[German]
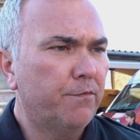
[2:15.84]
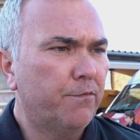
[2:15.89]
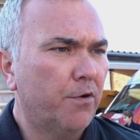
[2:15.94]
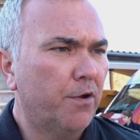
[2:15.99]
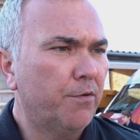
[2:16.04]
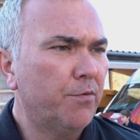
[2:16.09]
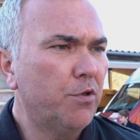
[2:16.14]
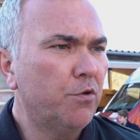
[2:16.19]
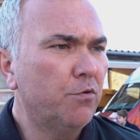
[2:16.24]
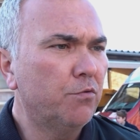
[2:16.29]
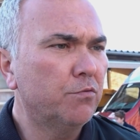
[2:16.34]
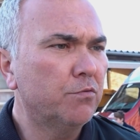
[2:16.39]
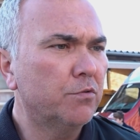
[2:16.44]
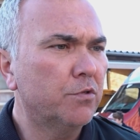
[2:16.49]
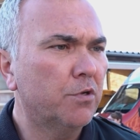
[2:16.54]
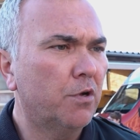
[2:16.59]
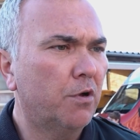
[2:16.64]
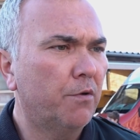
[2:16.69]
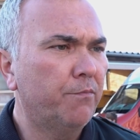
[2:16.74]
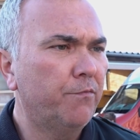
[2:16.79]

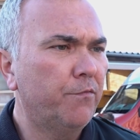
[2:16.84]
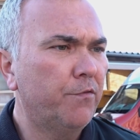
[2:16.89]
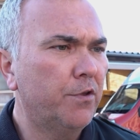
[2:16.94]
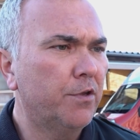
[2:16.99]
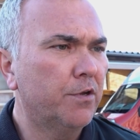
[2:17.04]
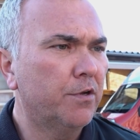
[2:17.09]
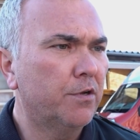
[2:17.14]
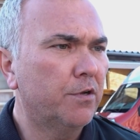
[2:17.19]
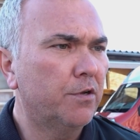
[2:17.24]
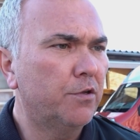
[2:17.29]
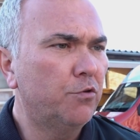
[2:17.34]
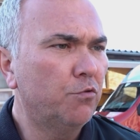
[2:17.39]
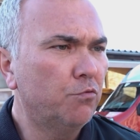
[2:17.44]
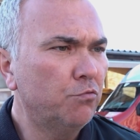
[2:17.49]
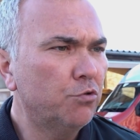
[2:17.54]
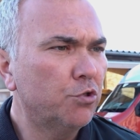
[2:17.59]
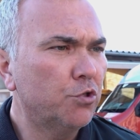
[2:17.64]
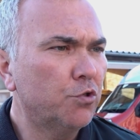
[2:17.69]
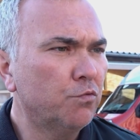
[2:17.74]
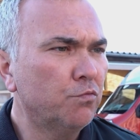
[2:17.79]
Feuerwehrjugend haben wir
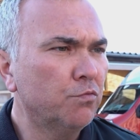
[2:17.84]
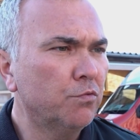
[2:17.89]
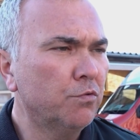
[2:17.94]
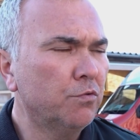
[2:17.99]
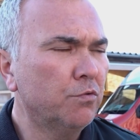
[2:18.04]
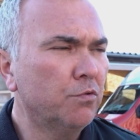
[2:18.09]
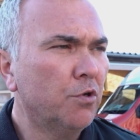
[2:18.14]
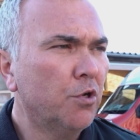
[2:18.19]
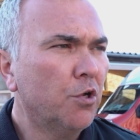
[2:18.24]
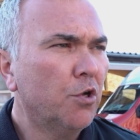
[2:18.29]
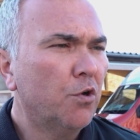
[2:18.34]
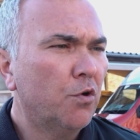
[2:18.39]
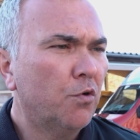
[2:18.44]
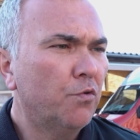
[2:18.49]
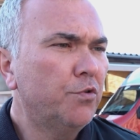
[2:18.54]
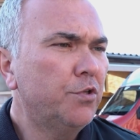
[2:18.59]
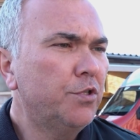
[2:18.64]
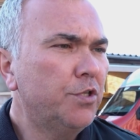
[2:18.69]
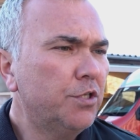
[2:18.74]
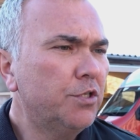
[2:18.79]
Jugendstunden
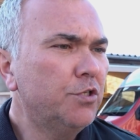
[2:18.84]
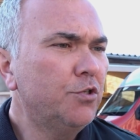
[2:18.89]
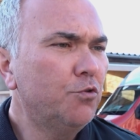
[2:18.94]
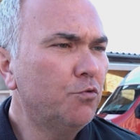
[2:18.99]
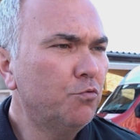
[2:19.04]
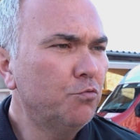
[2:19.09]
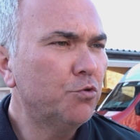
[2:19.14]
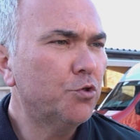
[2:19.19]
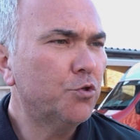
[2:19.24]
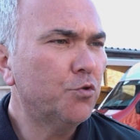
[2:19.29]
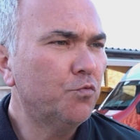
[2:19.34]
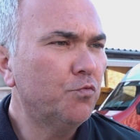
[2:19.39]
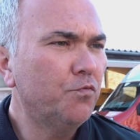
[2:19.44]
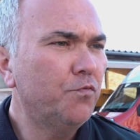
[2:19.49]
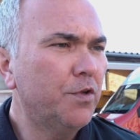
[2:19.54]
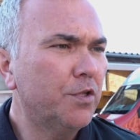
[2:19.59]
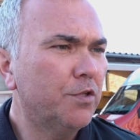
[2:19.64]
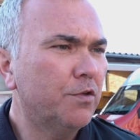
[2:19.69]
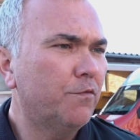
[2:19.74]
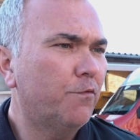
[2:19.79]
und in diesen
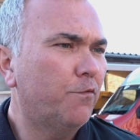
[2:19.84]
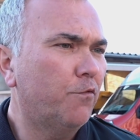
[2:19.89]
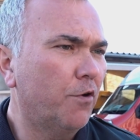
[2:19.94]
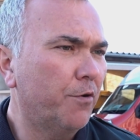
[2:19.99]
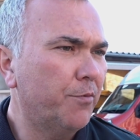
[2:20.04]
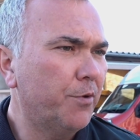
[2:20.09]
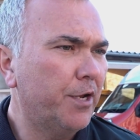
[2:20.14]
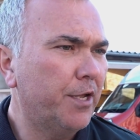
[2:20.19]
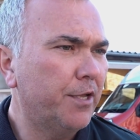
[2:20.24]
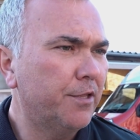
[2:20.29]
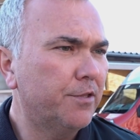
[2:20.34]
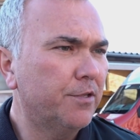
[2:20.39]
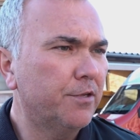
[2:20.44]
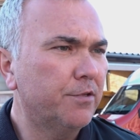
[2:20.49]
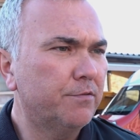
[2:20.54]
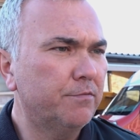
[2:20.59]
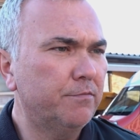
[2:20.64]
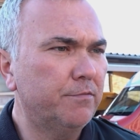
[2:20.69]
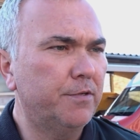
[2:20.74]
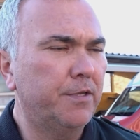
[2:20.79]
Jugendstunden wird dann
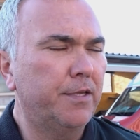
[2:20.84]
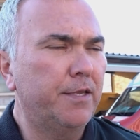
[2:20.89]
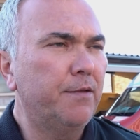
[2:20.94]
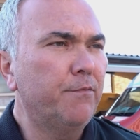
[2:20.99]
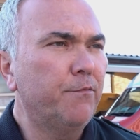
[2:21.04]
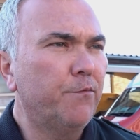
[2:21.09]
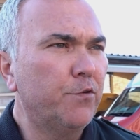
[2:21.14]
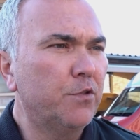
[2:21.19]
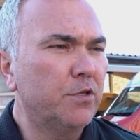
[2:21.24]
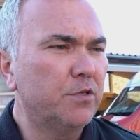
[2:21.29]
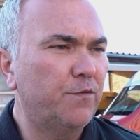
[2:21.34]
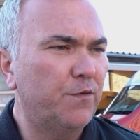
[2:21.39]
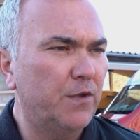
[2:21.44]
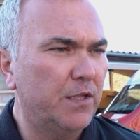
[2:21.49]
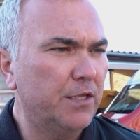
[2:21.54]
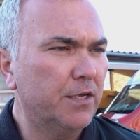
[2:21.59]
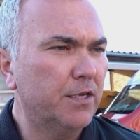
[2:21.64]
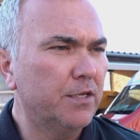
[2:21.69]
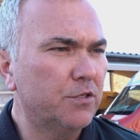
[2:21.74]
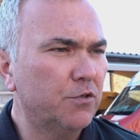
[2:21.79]
vorbereitet eben für das
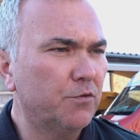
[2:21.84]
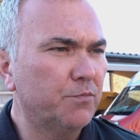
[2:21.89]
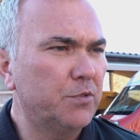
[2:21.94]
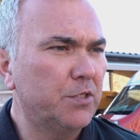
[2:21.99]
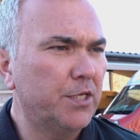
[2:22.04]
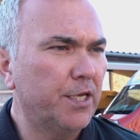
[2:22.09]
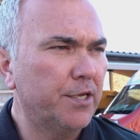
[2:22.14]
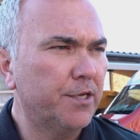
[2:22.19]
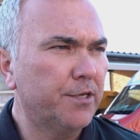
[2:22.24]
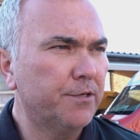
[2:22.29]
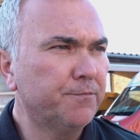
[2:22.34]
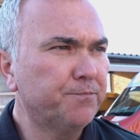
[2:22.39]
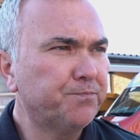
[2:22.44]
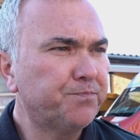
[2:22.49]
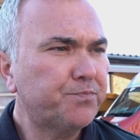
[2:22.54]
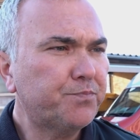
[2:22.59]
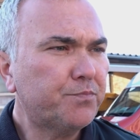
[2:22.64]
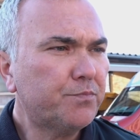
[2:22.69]
Fertigkeitsabzeichen